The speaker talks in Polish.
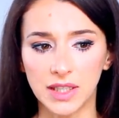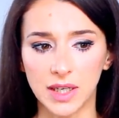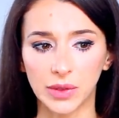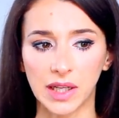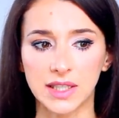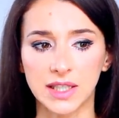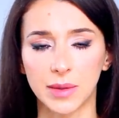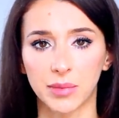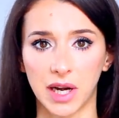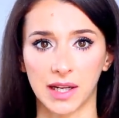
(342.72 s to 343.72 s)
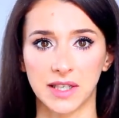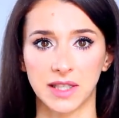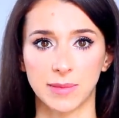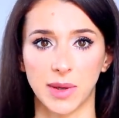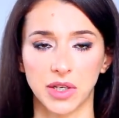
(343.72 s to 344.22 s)
i cały ten system
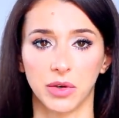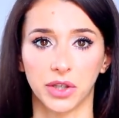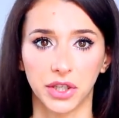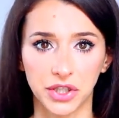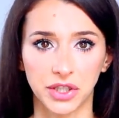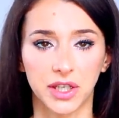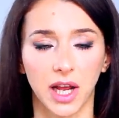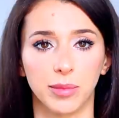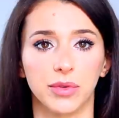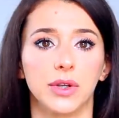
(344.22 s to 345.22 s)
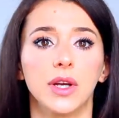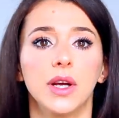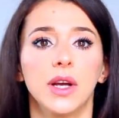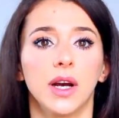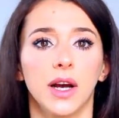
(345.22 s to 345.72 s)
pielęgnacji jest bardzo logiczny, jakby
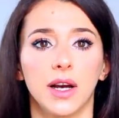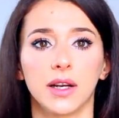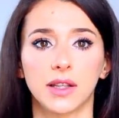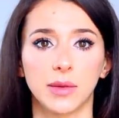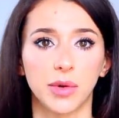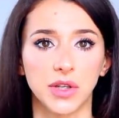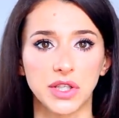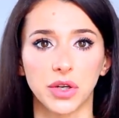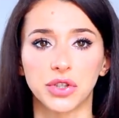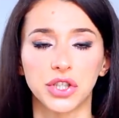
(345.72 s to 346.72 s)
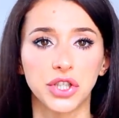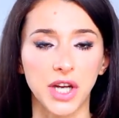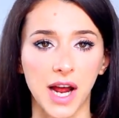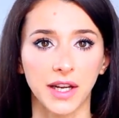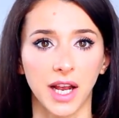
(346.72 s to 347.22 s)
e, ten proces
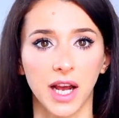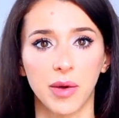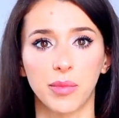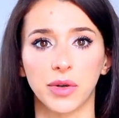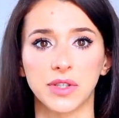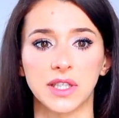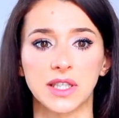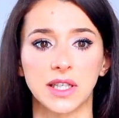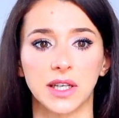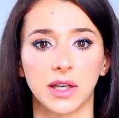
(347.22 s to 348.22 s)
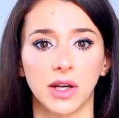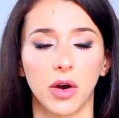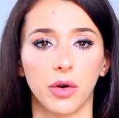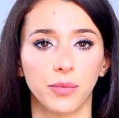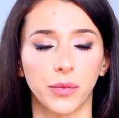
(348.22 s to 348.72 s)
oczyszczania, proces e,
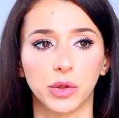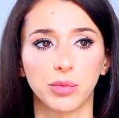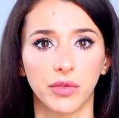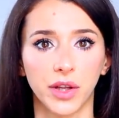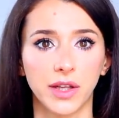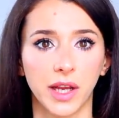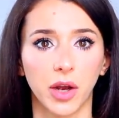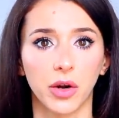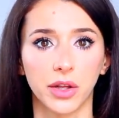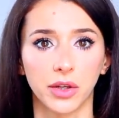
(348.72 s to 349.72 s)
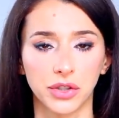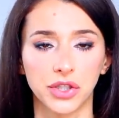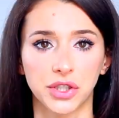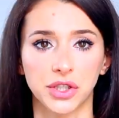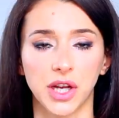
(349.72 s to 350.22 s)
odpowiedniej
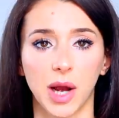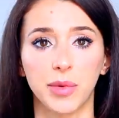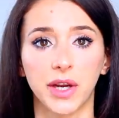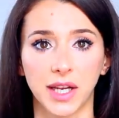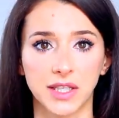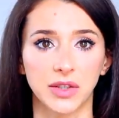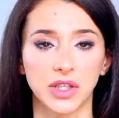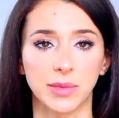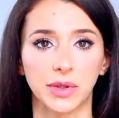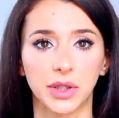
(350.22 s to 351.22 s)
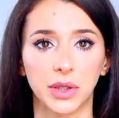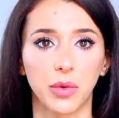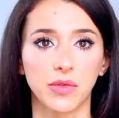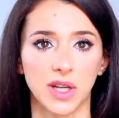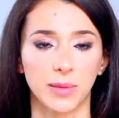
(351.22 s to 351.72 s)
kolejności aplikacji
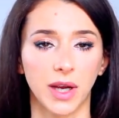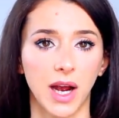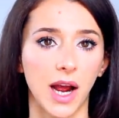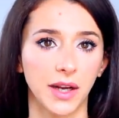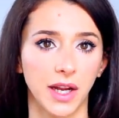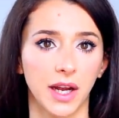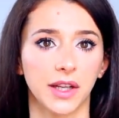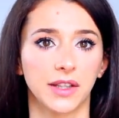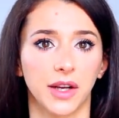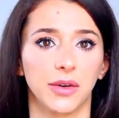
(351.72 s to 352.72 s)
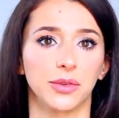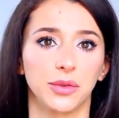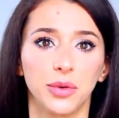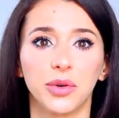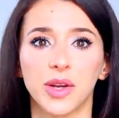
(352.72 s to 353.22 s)
kosmetyków, zamykania jednego
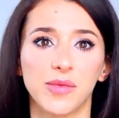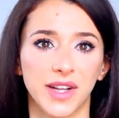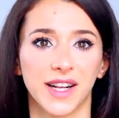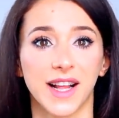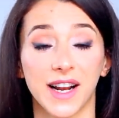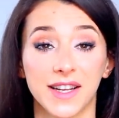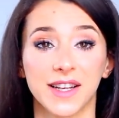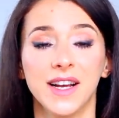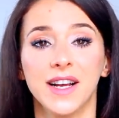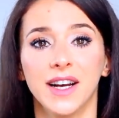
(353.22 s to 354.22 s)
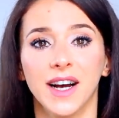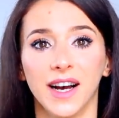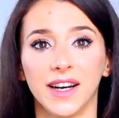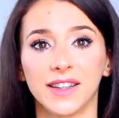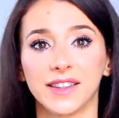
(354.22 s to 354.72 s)
drugim i tak dalej.
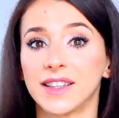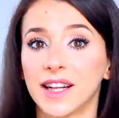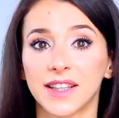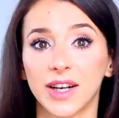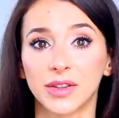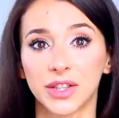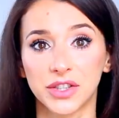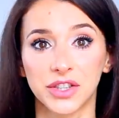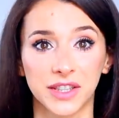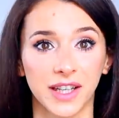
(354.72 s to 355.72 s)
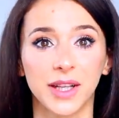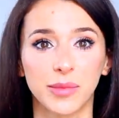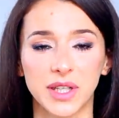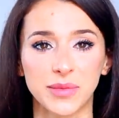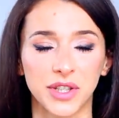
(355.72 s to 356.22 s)
E, I dlatego też to się tak
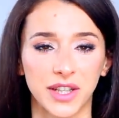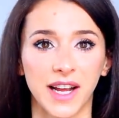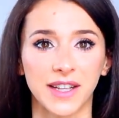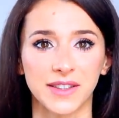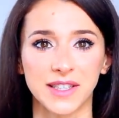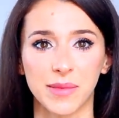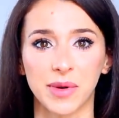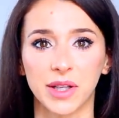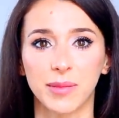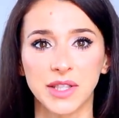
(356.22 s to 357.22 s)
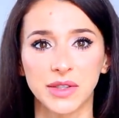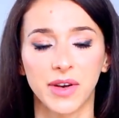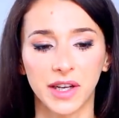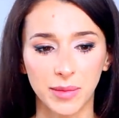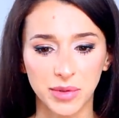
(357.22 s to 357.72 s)
dobrze sprzedaje. To jest naprawdę bardzo
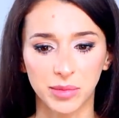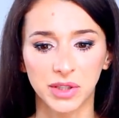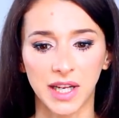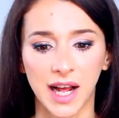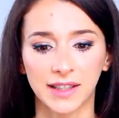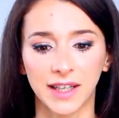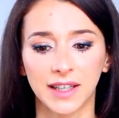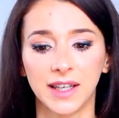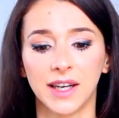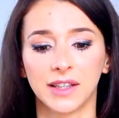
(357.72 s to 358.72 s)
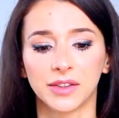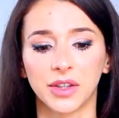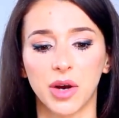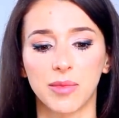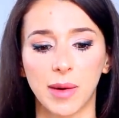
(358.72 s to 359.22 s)
fajnie przemyślane,
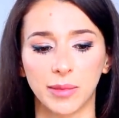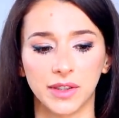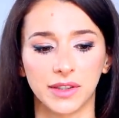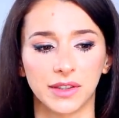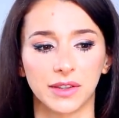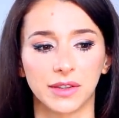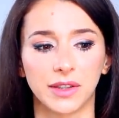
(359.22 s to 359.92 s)
dlatego mamy